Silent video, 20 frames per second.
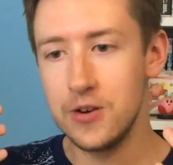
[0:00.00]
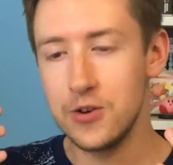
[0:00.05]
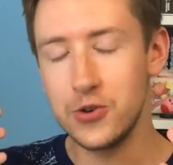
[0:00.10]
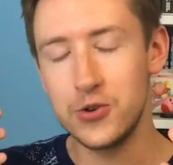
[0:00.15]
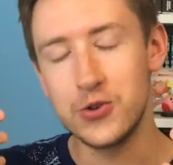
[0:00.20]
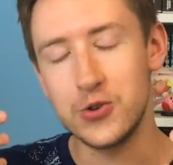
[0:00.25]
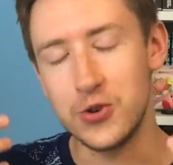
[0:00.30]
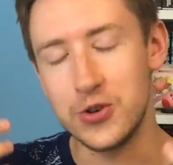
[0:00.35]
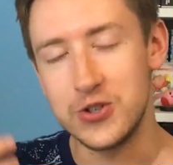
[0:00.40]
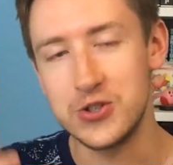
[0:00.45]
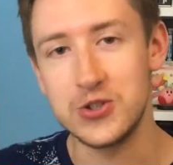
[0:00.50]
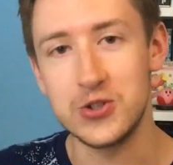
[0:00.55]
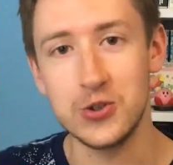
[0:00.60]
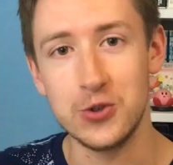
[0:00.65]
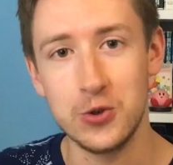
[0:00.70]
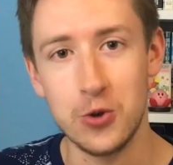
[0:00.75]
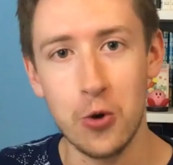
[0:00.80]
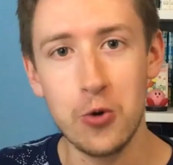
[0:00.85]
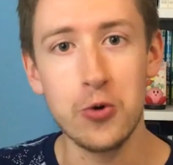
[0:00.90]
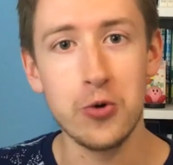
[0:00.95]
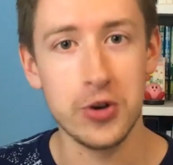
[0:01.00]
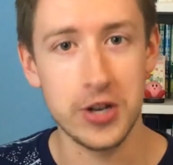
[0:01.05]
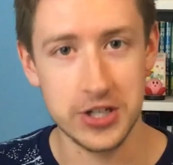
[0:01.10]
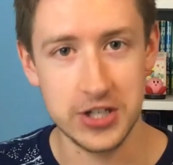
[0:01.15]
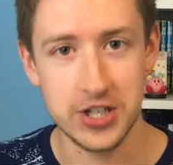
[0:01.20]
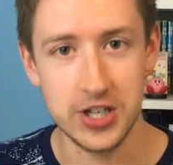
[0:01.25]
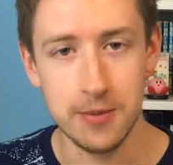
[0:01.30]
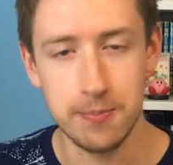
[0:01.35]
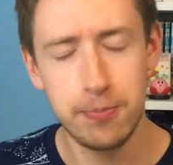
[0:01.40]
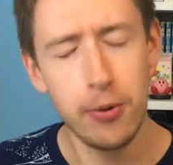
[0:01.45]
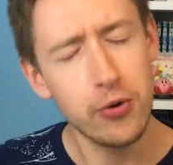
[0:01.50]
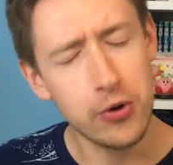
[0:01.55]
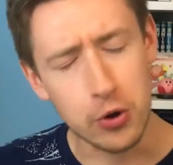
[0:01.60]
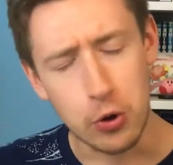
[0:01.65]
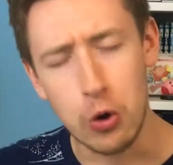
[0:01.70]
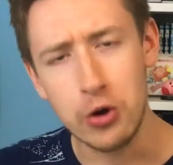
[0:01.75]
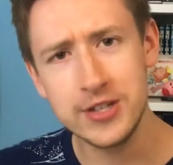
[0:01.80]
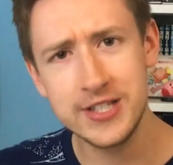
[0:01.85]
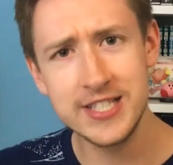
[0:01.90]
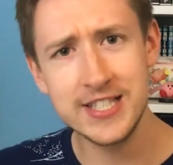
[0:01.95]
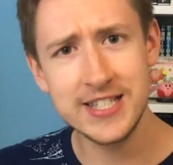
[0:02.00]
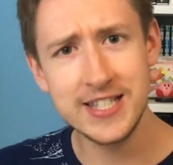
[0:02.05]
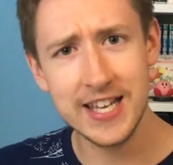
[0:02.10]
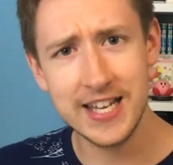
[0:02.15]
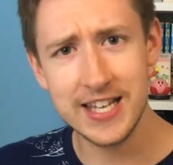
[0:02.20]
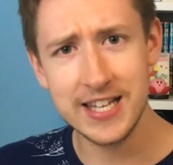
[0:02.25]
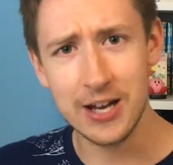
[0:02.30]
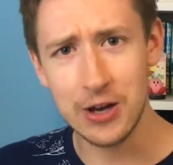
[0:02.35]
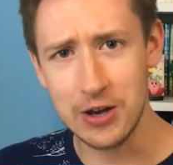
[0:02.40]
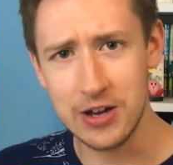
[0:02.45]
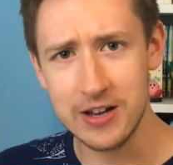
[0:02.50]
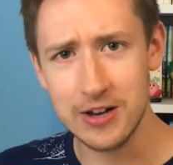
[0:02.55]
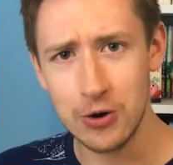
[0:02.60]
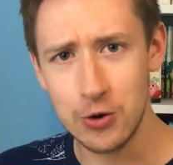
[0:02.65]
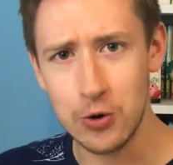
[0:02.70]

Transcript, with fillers: それすっごく嬉しい。僕個人的な